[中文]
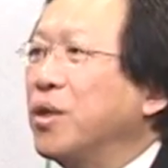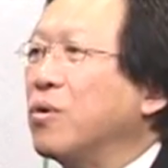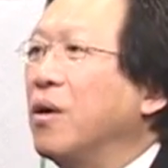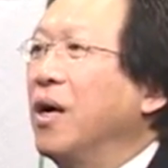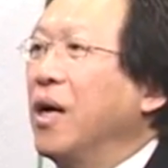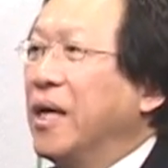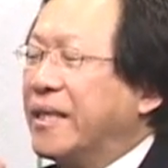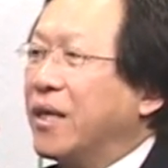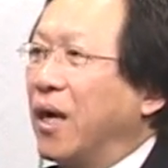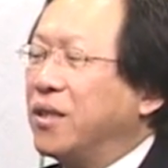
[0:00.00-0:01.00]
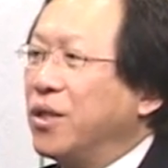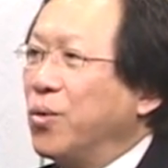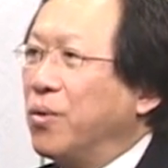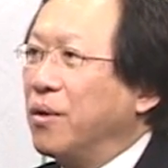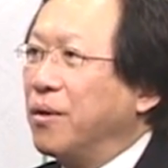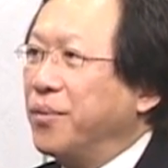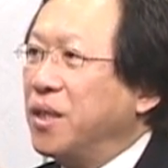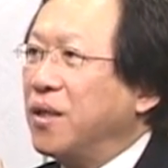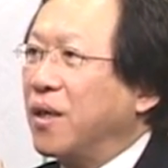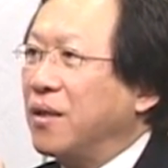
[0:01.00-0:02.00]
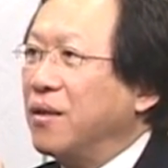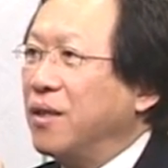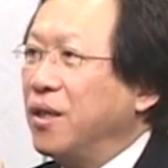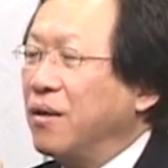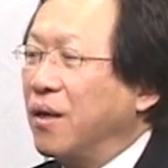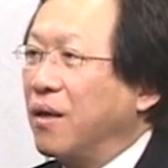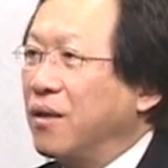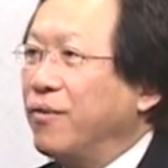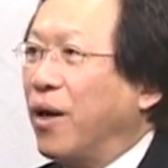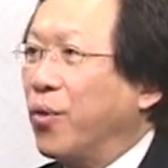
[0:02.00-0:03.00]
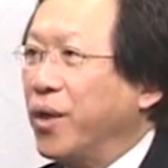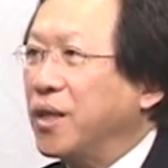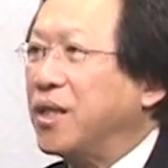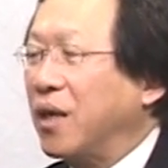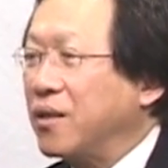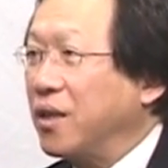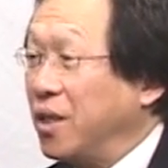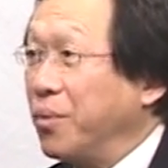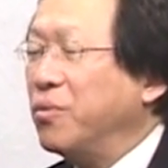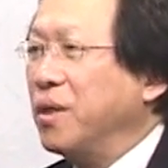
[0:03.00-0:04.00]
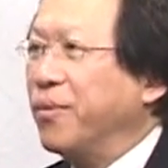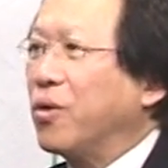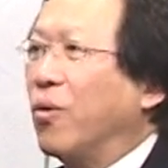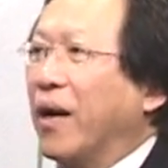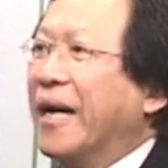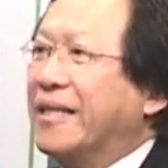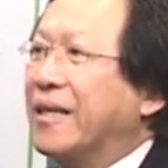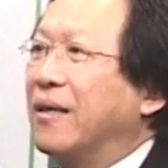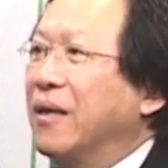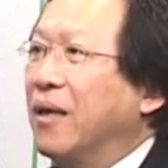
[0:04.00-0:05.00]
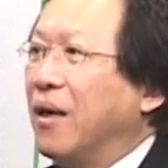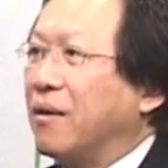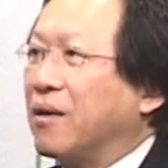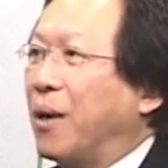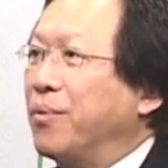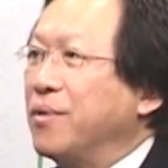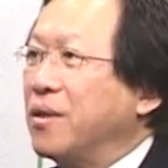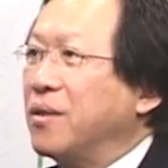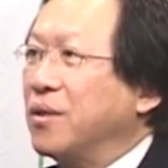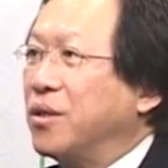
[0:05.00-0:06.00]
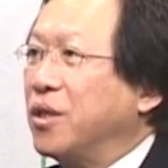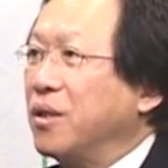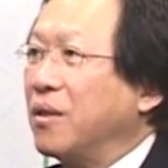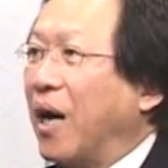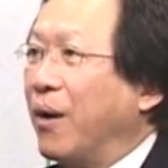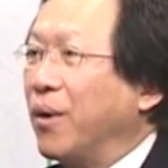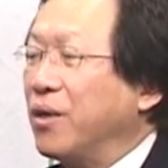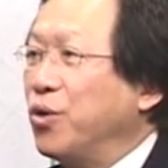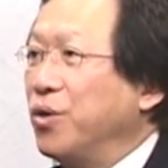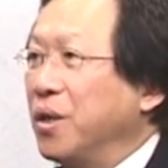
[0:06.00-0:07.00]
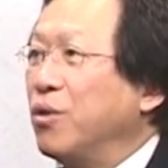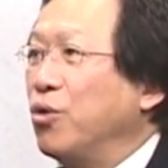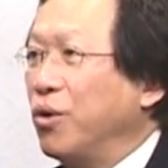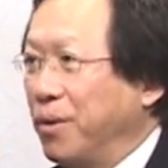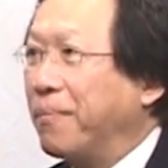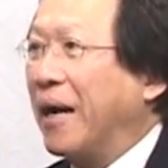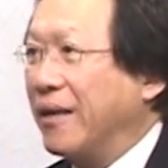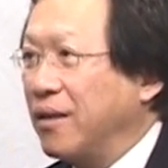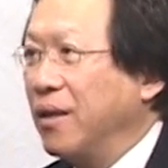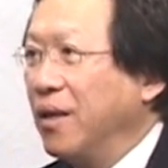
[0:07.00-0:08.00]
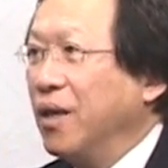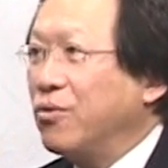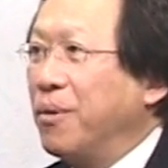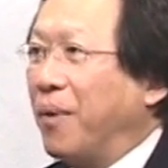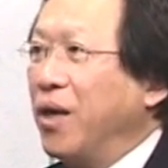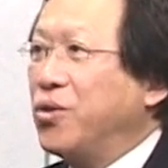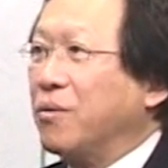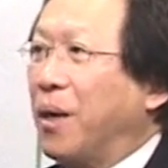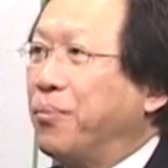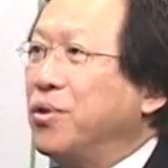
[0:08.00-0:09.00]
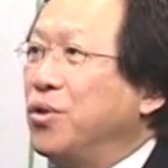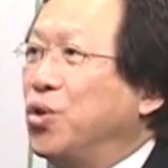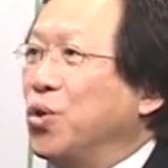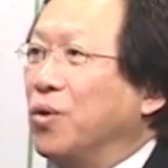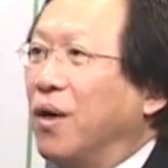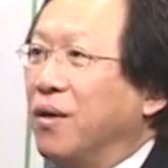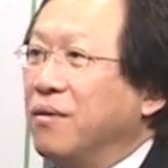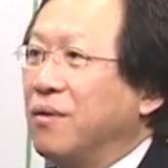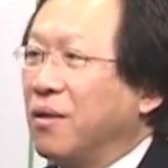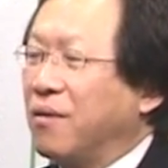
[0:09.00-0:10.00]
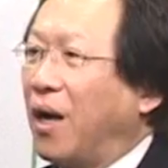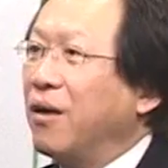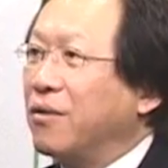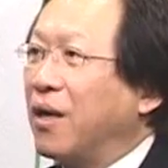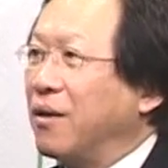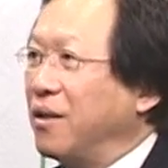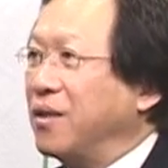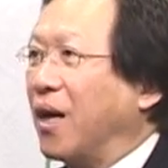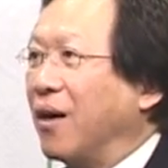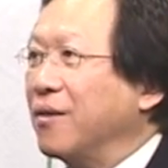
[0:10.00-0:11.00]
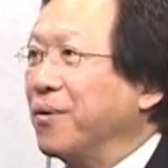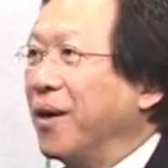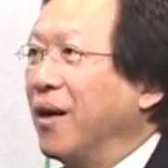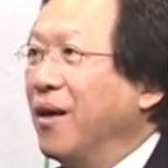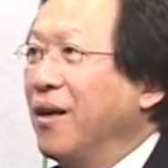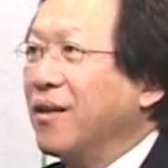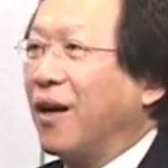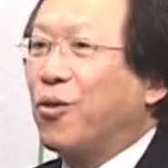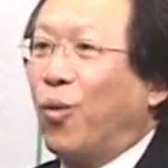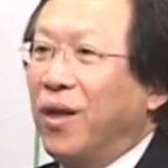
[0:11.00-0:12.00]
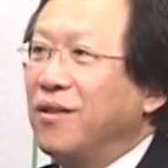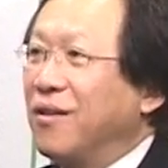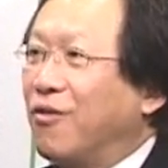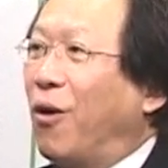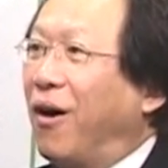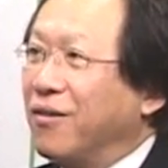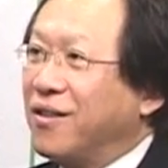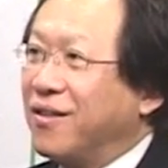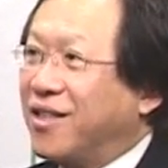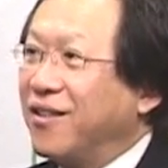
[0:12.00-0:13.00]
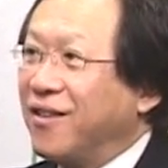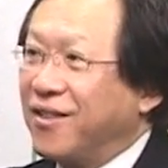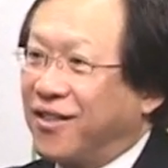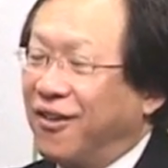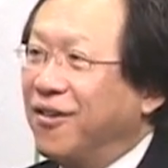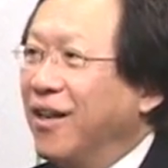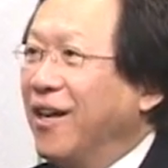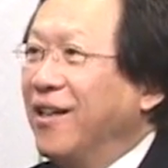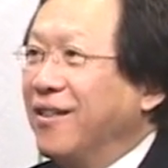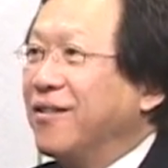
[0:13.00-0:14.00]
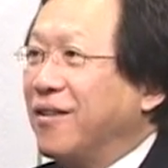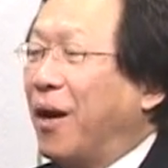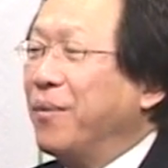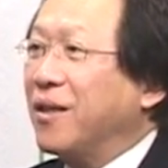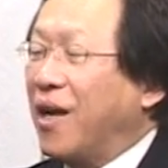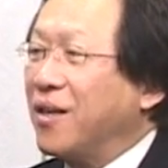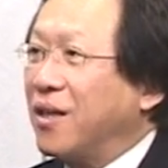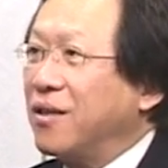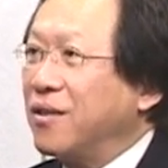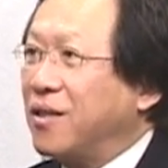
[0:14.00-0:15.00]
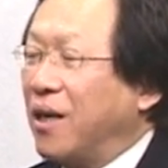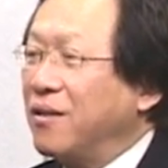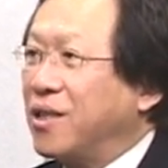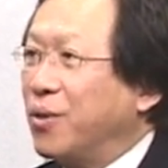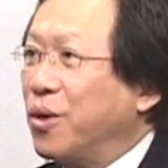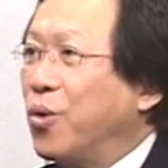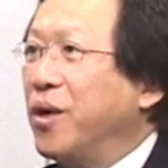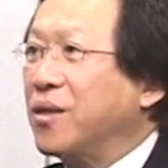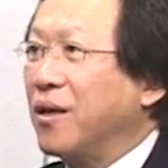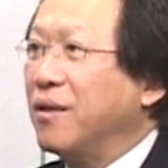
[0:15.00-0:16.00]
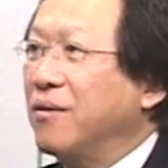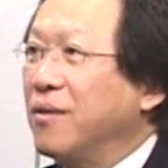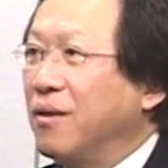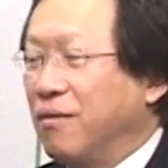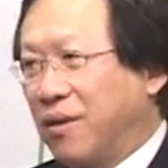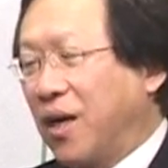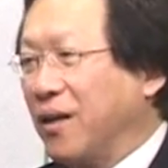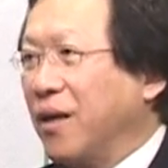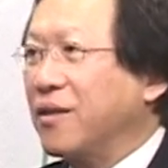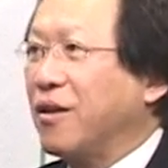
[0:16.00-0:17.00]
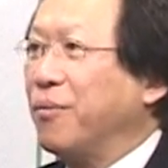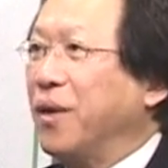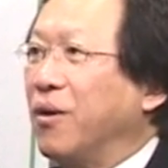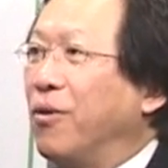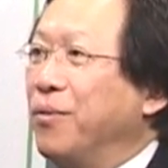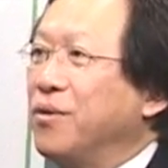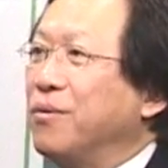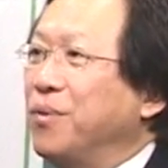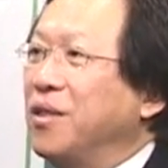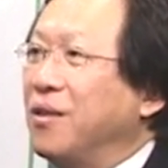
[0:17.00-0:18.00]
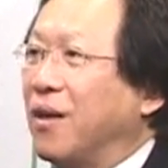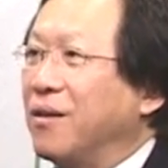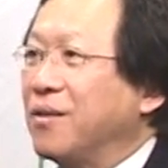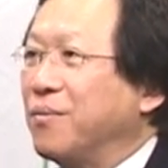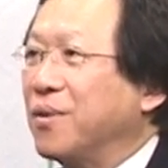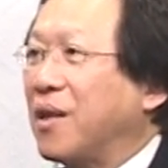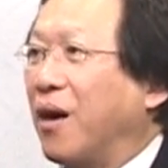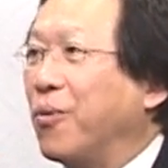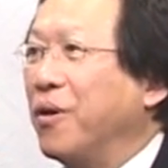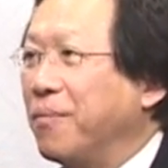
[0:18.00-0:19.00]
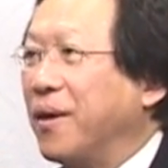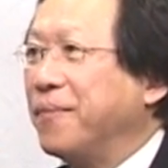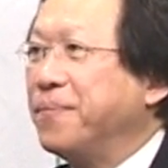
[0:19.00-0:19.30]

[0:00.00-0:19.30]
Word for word: 错，这个还经过民进党的立法委员讲，在节目里面公开讲啊，大部分是亲台湾绿营派的，所以马英九他不去救哈，他有他的立场啊，对不对？他刚好这个趁这个时候，他们的台商协会会长，我看到一个照片，后面就是民进党的什么大会嘛。